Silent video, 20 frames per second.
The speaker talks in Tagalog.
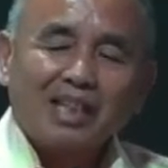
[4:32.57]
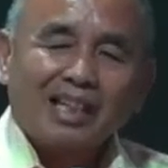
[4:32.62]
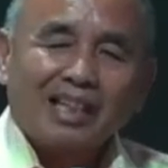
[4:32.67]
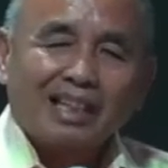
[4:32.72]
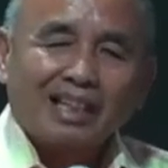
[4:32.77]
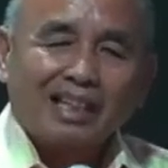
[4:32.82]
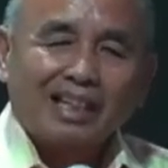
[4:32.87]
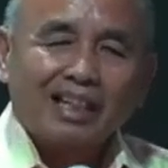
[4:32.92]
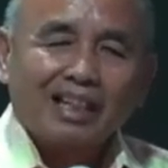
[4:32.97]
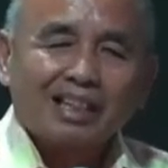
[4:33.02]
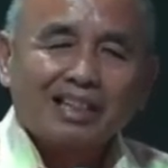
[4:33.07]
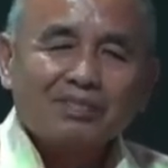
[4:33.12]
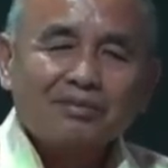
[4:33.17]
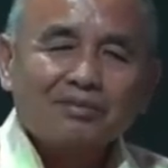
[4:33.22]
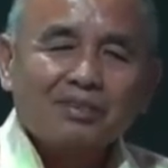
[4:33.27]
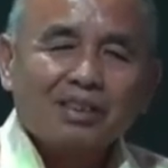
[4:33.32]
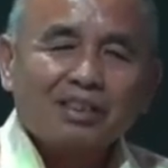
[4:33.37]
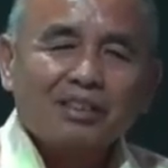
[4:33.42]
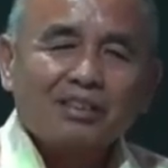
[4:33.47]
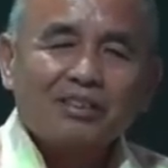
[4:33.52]
Love the
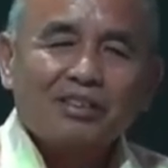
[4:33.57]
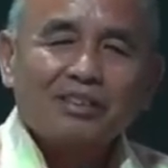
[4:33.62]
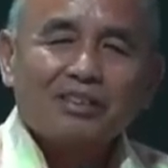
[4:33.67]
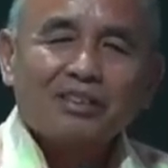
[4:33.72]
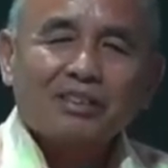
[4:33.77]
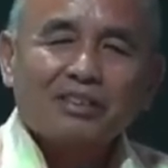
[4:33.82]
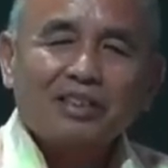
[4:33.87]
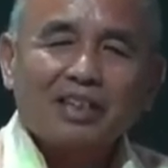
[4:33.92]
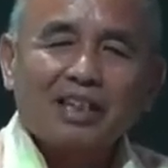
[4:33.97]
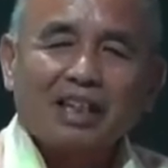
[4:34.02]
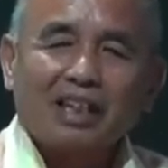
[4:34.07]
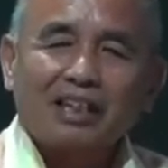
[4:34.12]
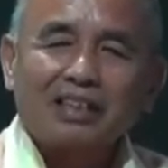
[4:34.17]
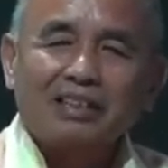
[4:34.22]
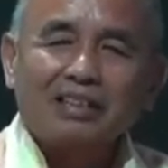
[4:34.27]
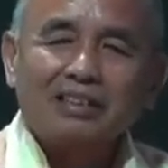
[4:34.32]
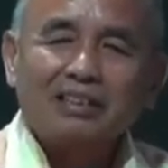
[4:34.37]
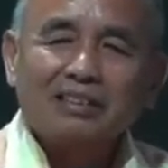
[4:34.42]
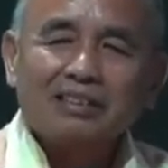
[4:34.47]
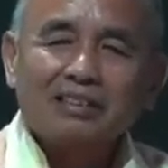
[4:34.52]
Lord your God
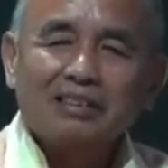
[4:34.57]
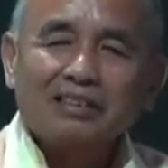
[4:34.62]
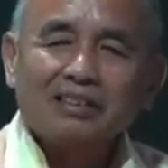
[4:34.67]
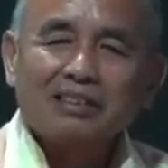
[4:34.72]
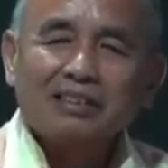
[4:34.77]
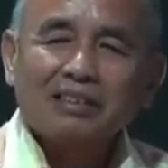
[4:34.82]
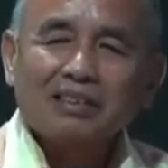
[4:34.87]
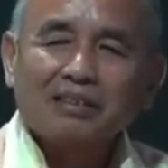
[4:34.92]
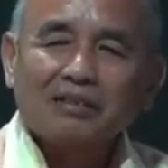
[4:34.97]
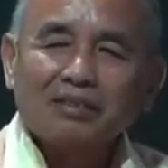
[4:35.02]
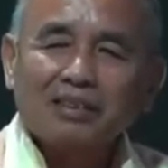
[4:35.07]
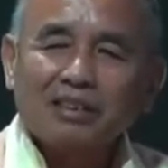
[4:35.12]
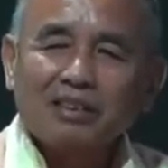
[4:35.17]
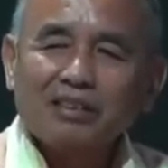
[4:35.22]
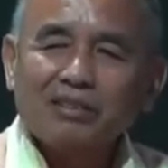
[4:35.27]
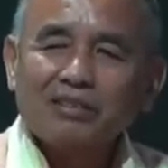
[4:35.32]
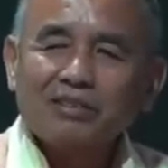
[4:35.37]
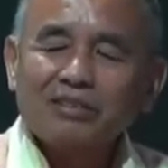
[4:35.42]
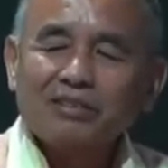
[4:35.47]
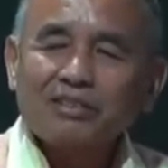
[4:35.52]
with all
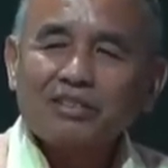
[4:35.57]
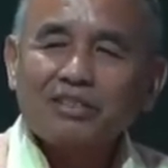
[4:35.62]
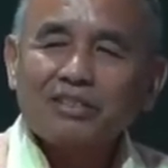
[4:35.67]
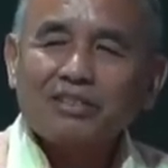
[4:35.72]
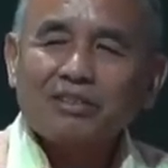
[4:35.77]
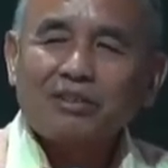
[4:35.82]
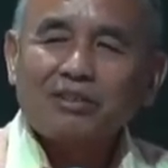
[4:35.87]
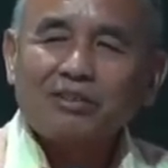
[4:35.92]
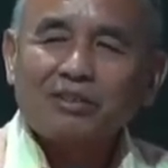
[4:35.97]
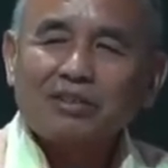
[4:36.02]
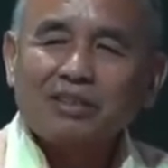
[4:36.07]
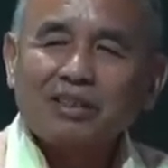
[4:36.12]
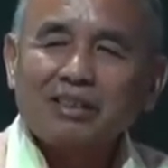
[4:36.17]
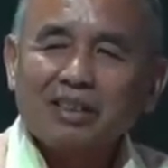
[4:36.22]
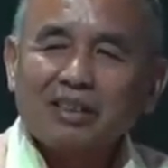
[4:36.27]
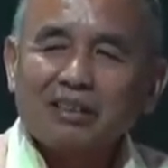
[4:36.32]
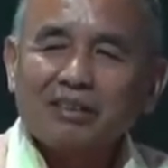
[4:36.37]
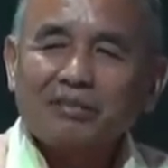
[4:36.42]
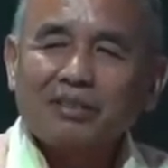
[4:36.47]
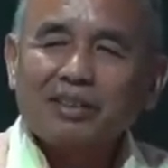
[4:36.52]
your soul,
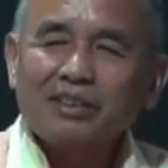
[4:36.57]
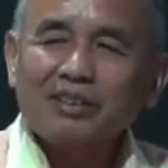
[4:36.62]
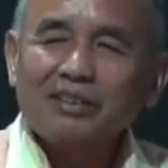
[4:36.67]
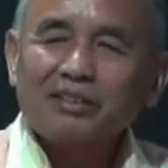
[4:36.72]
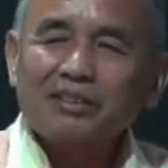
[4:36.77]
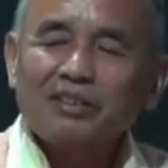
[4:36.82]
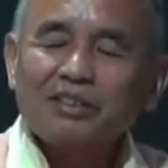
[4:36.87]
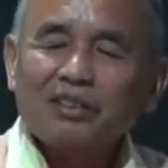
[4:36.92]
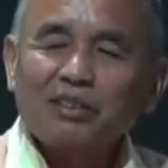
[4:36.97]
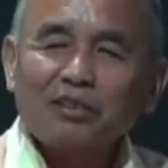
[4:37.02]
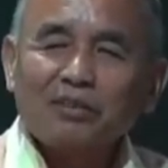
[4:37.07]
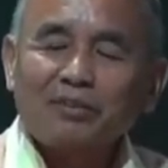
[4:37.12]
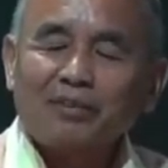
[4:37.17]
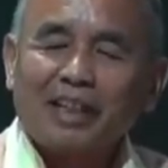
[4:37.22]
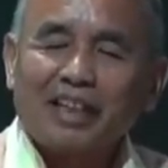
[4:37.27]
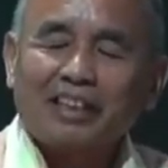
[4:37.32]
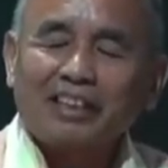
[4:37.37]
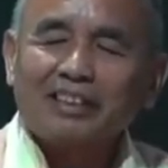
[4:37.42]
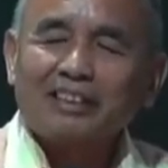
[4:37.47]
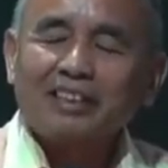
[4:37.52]
with your real
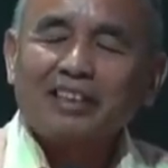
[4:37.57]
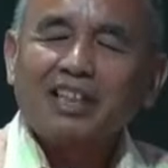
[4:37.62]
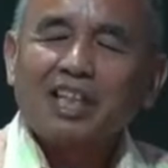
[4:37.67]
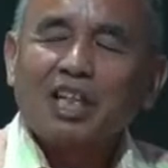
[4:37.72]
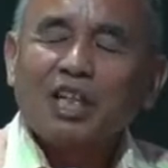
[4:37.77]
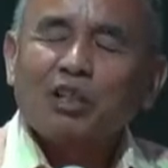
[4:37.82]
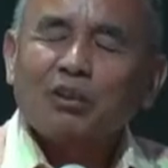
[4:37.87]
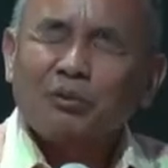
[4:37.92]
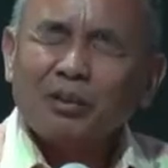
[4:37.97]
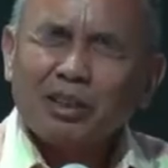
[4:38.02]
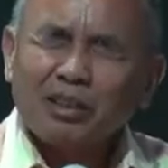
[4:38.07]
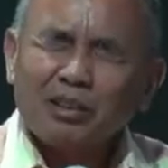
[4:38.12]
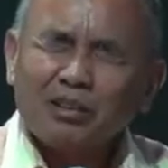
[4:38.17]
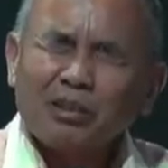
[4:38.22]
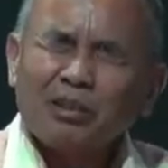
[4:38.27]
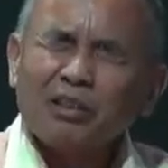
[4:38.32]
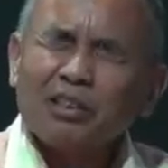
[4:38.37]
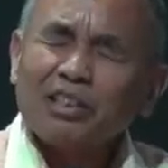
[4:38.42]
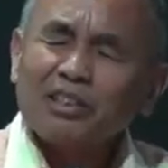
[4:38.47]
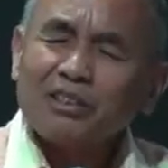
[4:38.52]
mind, with
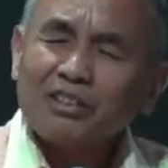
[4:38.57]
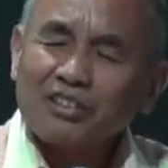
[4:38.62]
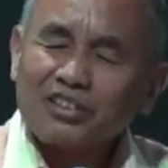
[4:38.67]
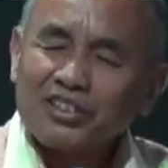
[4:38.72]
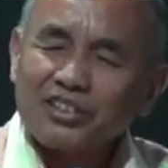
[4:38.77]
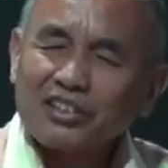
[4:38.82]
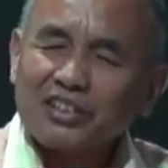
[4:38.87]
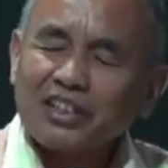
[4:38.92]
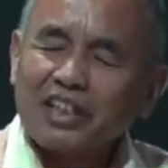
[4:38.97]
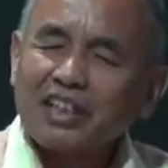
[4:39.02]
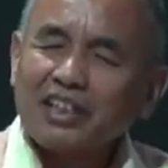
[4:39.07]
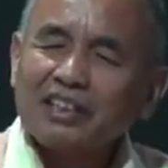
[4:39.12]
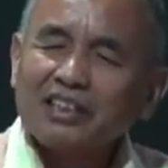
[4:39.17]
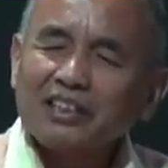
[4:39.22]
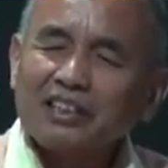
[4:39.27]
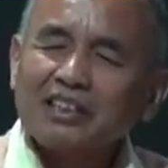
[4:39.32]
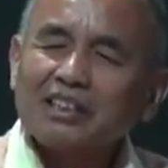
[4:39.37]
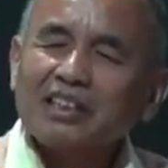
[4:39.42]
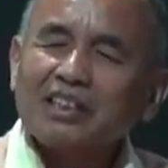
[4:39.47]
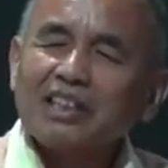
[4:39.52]
all your strength,
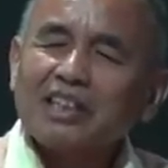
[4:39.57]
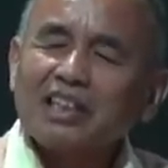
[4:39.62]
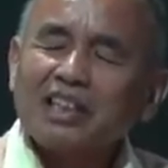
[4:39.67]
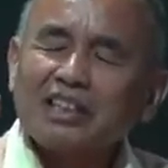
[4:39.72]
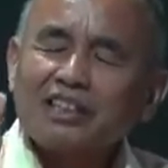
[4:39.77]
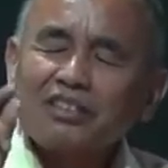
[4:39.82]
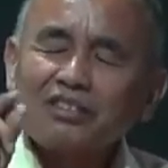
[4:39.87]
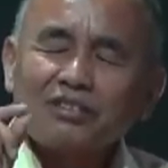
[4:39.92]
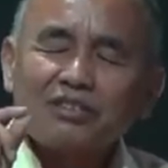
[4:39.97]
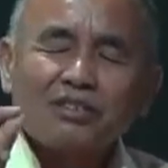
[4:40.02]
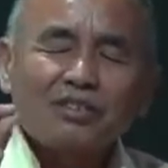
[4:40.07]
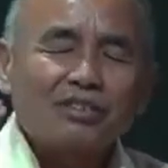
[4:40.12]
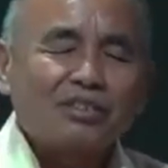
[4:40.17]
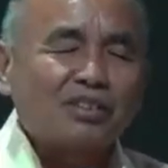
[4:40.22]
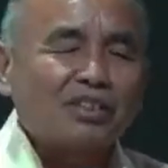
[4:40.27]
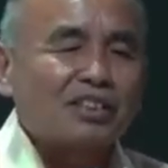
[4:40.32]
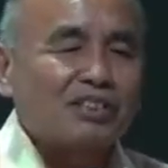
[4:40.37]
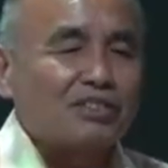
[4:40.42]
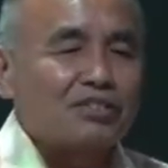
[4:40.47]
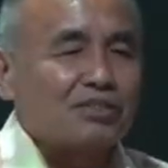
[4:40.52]
and so on
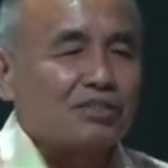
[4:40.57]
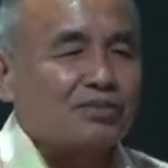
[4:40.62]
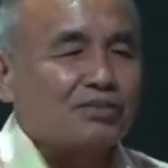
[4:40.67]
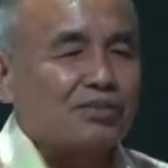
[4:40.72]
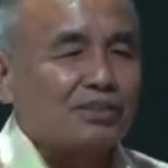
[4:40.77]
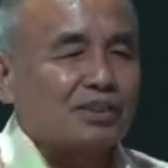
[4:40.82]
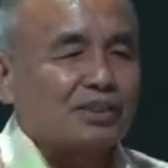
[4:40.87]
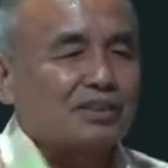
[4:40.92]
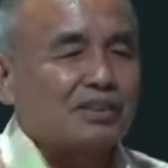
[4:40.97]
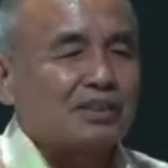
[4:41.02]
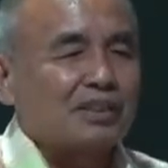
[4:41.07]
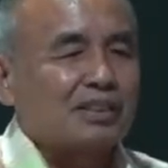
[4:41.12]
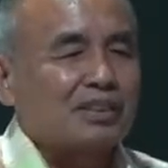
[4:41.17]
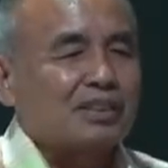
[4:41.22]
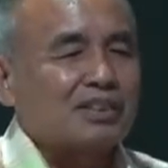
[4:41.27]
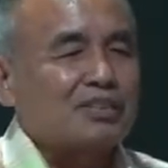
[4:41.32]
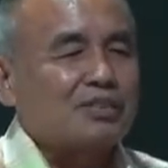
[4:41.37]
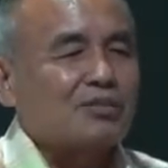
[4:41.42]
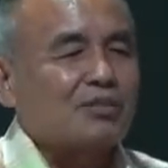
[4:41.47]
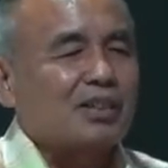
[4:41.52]
and so forth. That
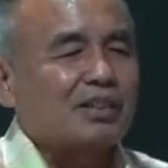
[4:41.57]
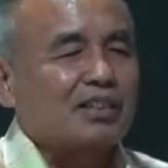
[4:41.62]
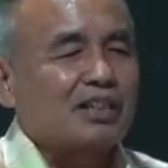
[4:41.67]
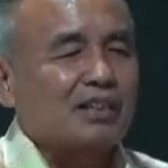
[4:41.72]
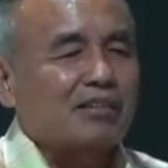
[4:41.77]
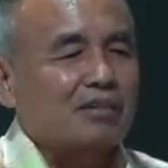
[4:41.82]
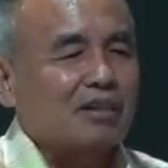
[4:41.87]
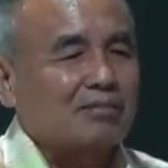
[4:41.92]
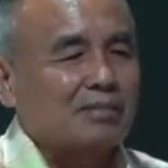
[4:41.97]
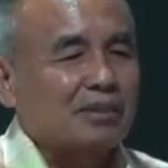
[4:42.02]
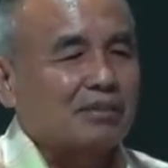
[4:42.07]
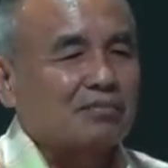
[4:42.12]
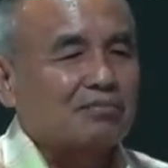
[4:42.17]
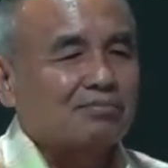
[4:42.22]
is one requirement.